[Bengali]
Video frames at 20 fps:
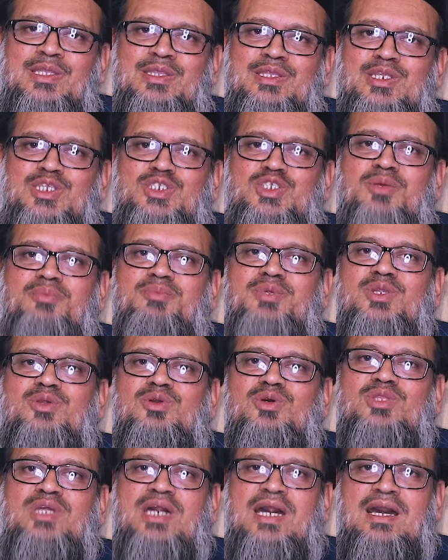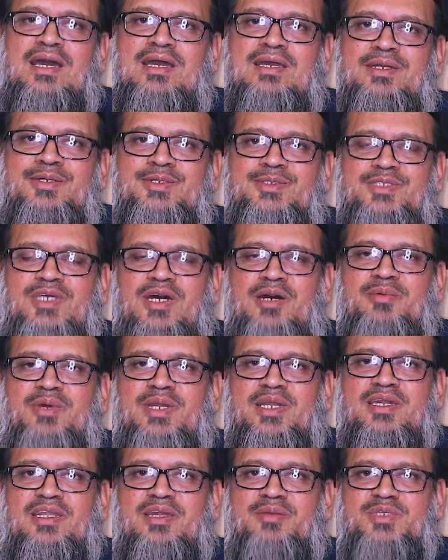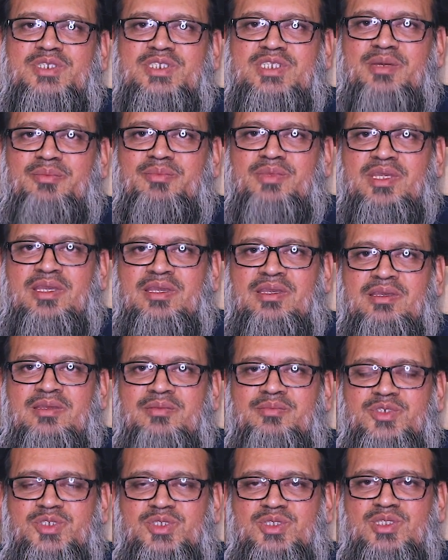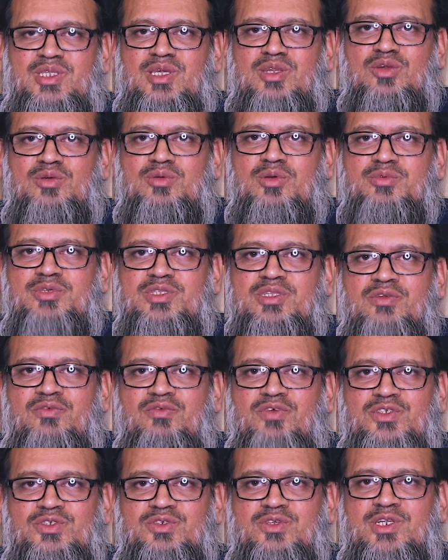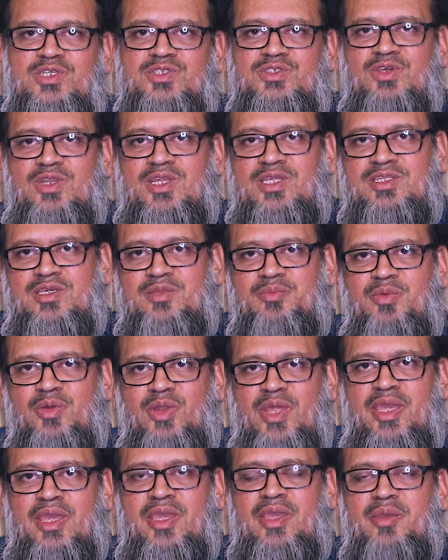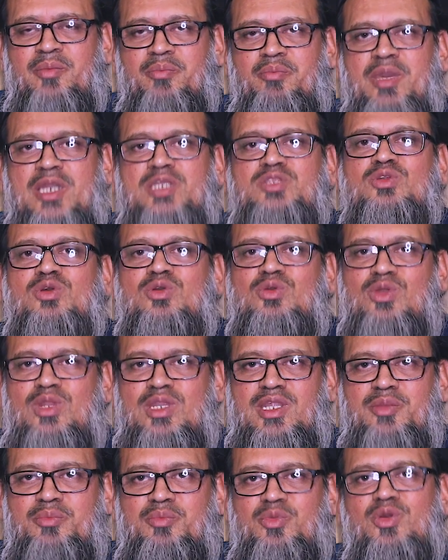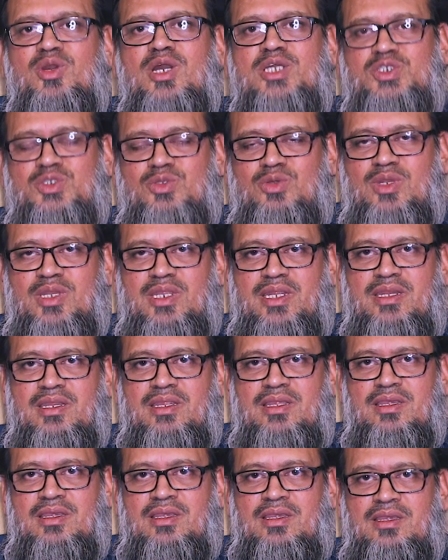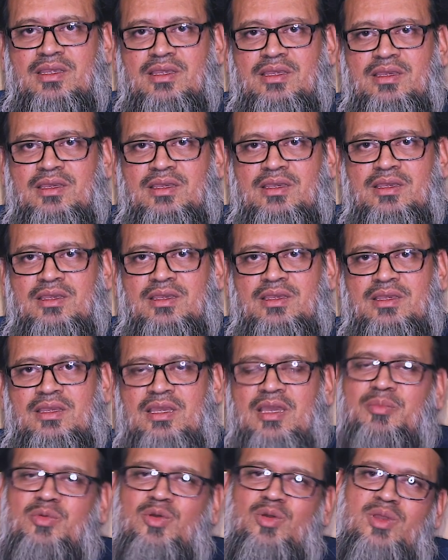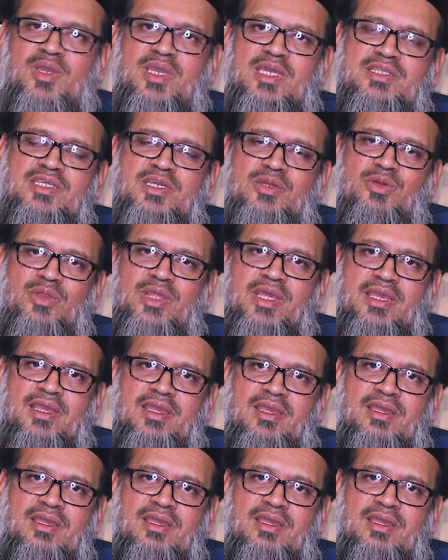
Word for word: তিনি স্বপ্নের কথা সাহাবা একরামের সামনে মসজিদে নববীতে ফজরের সলাতের পরে ব্যক্ত করলেন প্রকাশ করলেন এবং এতে করে